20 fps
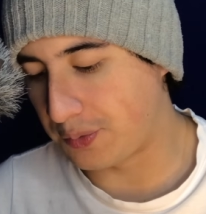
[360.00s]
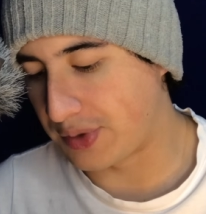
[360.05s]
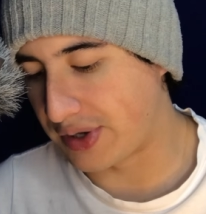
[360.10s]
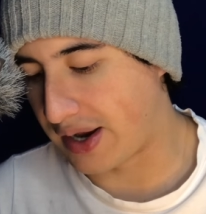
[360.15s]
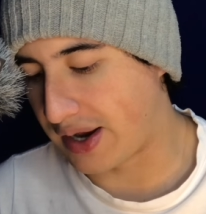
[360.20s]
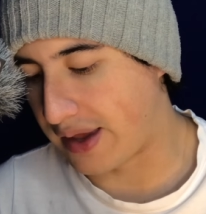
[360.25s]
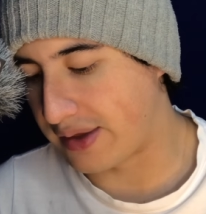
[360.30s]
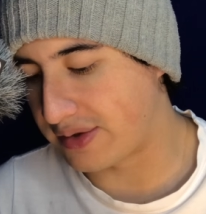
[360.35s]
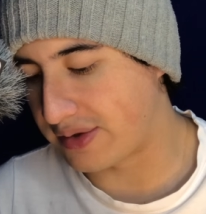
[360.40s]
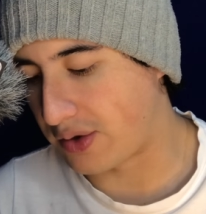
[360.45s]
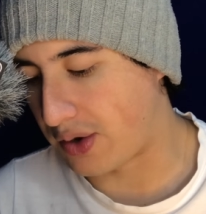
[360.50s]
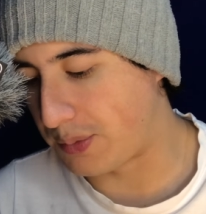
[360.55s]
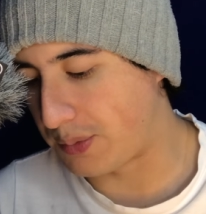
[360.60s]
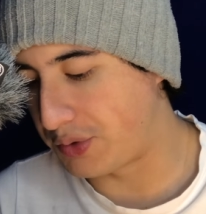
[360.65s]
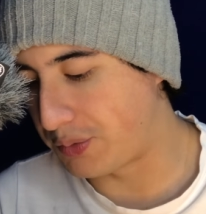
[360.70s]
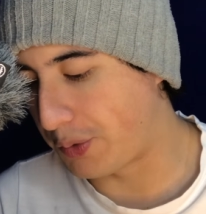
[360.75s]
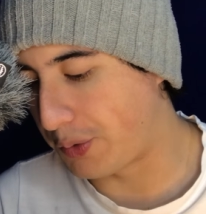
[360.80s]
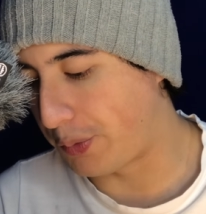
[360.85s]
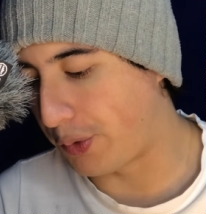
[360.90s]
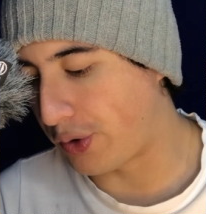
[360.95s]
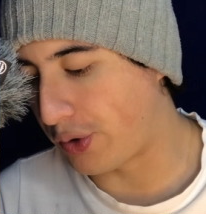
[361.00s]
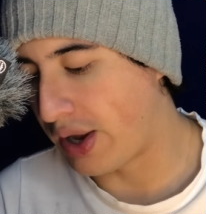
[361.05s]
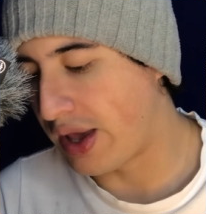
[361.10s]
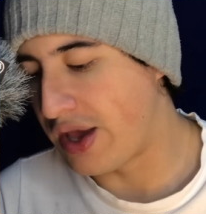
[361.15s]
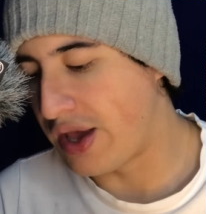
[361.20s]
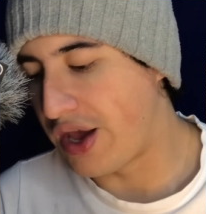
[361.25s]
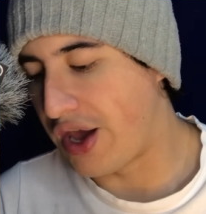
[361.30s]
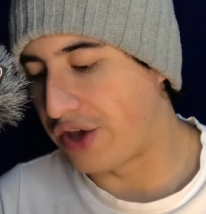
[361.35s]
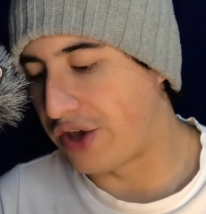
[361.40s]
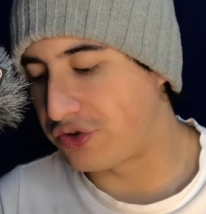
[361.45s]
migradas ahora mismo por
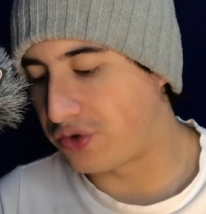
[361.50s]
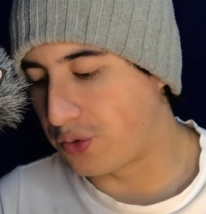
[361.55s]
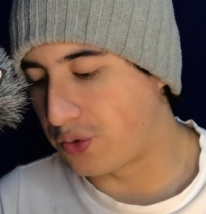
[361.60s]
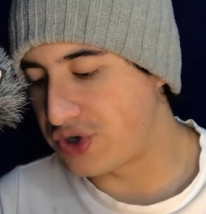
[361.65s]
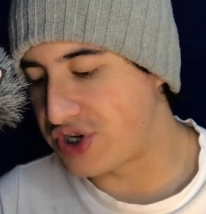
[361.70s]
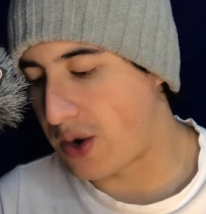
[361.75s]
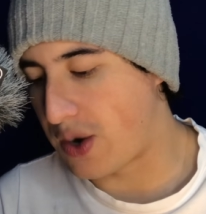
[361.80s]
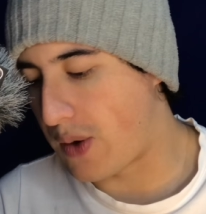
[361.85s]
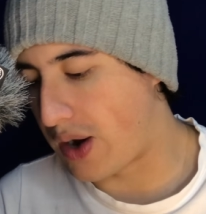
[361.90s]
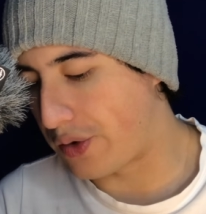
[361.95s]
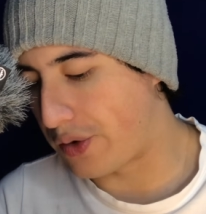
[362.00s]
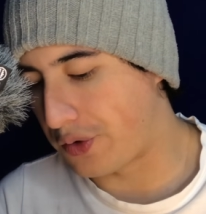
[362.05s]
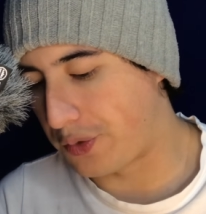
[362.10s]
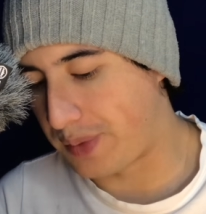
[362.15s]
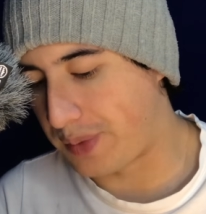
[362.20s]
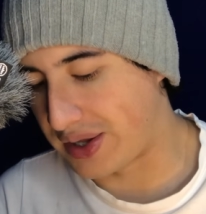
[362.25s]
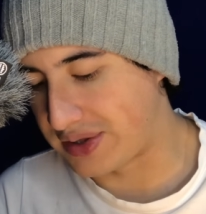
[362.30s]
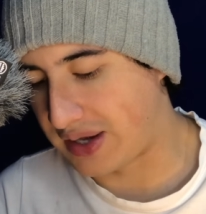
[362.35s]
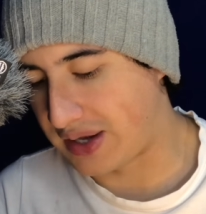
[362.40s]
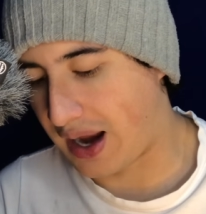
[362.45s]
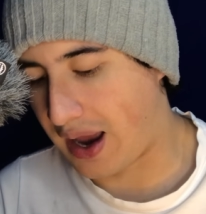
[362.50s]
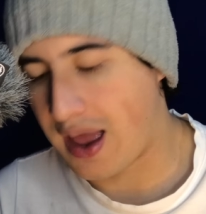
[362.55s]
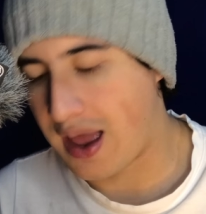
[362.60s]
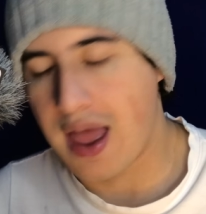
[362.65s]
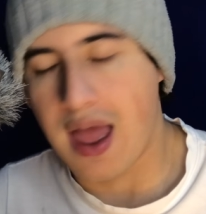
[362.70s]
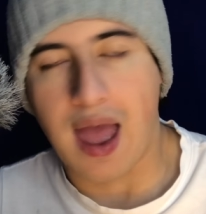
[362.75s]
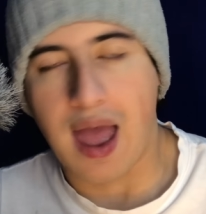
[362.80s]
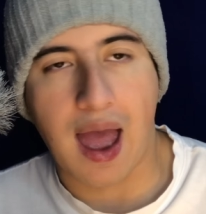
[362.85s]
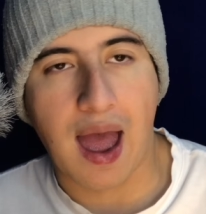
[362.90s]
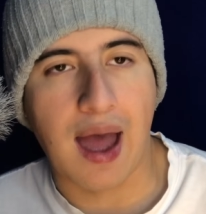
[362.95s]
Escucha Banco El Patria
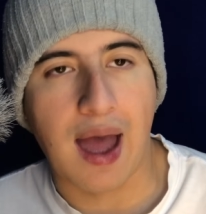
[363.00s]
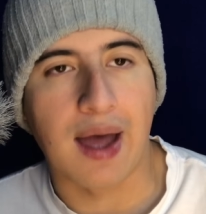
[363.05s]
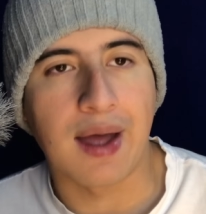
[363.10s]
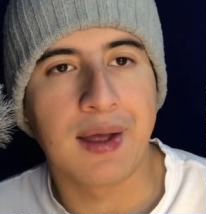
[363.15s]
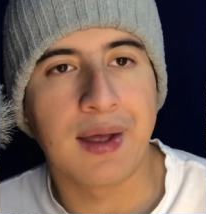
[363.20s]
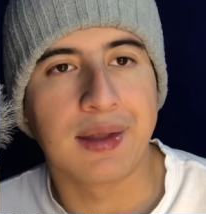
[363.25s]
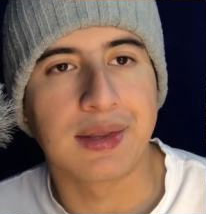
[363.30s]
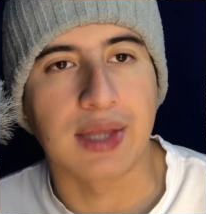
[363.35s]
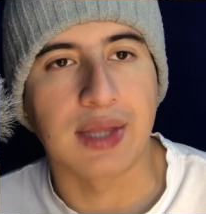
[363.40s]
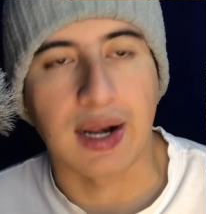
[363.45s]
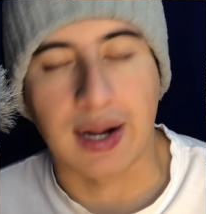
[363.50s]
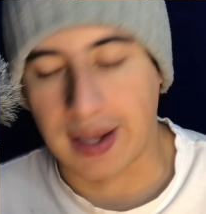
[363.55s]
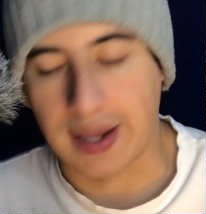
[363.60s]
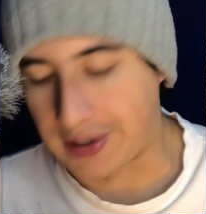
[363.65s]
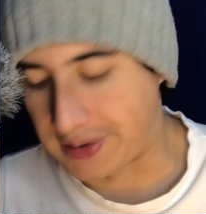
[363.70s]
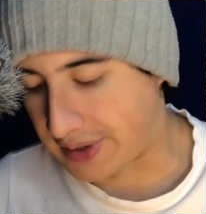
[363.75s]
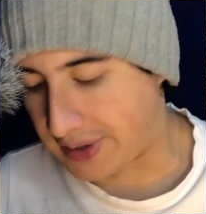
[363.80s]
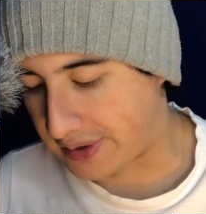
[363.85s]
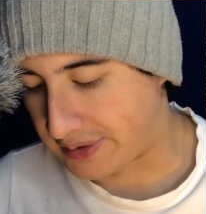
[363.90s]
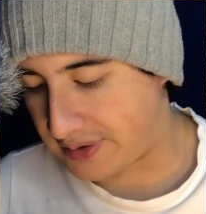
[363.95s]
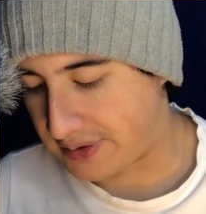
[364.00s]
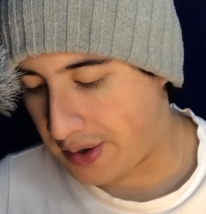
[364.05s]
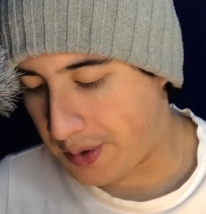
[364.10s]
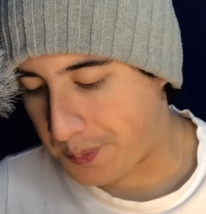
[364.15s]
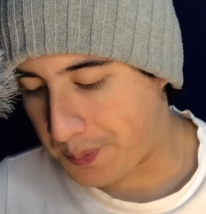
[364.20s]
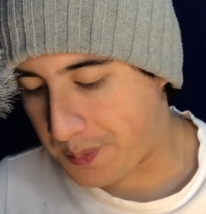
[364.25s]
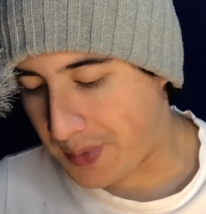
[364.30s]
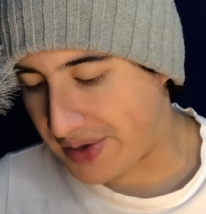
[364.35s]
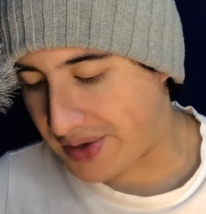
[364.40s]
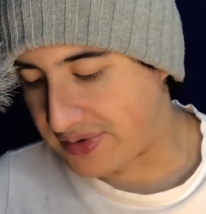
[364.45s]
a tarjetas
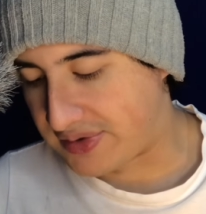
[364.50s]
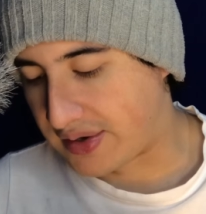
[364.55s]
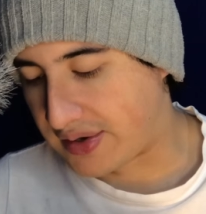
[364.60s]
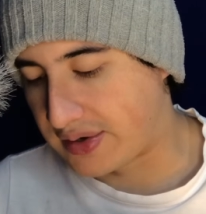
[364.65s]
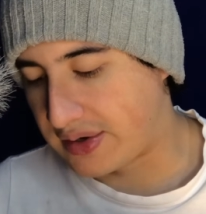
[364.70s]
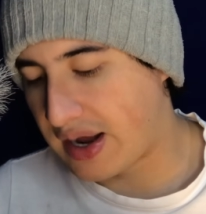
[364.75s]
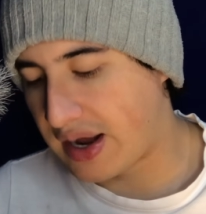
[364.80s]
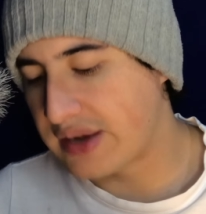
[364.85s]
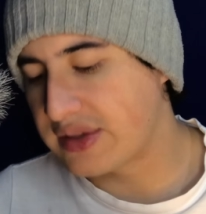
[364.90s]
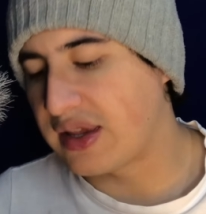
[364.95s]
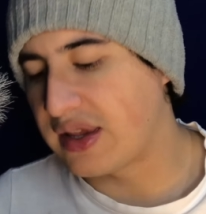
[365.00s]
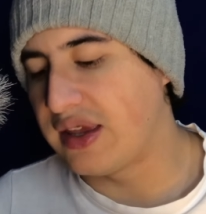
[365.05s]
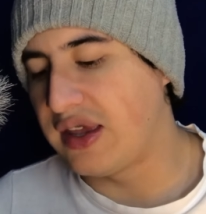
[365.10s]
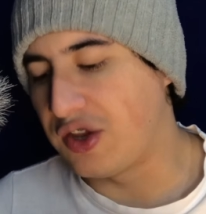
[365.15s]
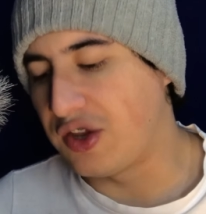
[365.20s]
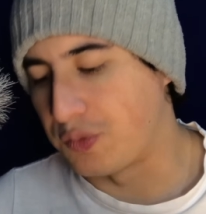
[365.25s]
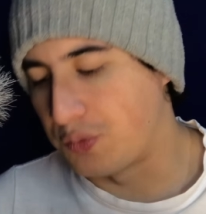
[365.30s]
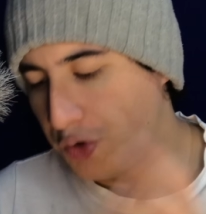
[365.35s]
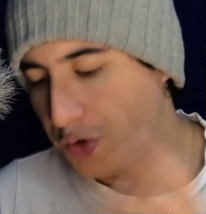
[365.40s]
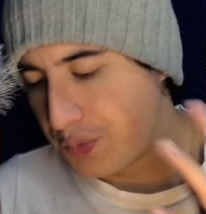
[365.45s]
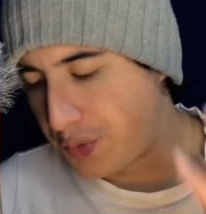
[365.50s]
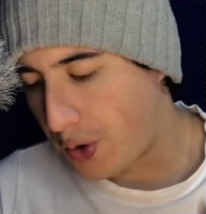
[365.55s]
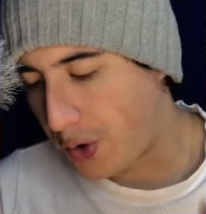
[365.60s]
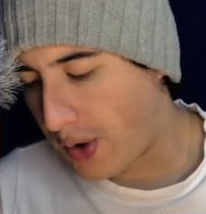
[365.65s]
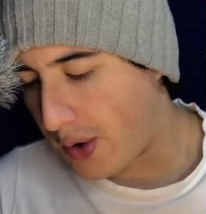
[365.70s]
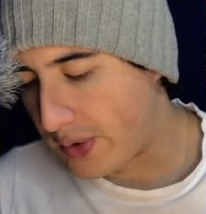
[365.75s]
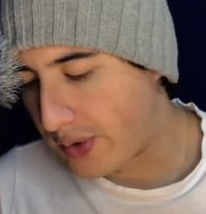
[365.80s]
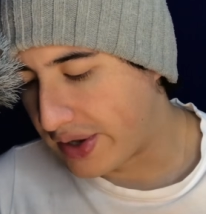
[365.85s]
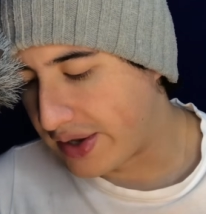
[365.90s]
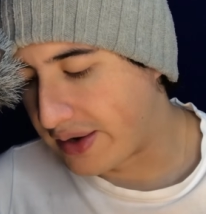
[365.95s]
Mastercard. Y es muy
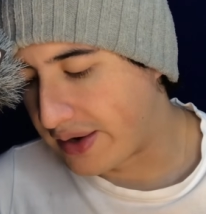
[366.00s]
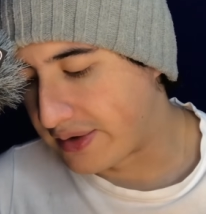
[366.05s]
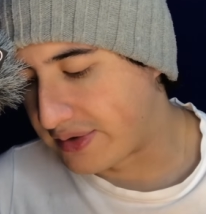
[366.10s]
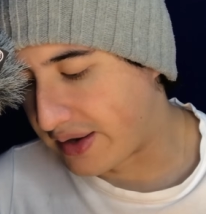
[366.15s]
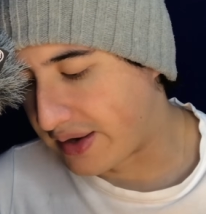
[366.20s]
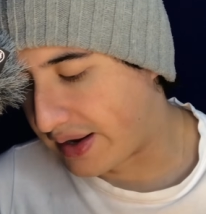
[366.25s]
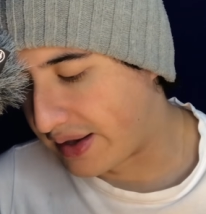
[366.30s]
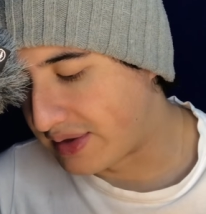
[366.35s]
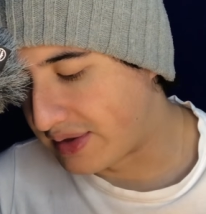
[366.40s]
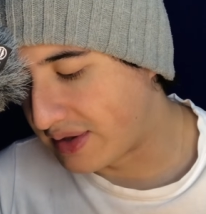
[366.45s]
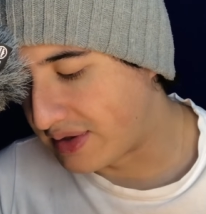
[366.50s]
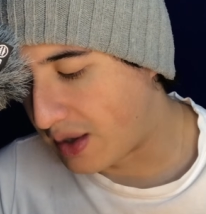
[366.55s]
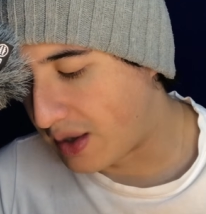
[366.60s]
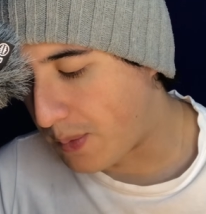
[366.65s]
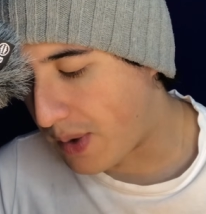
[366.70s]
probable que las tarjetas del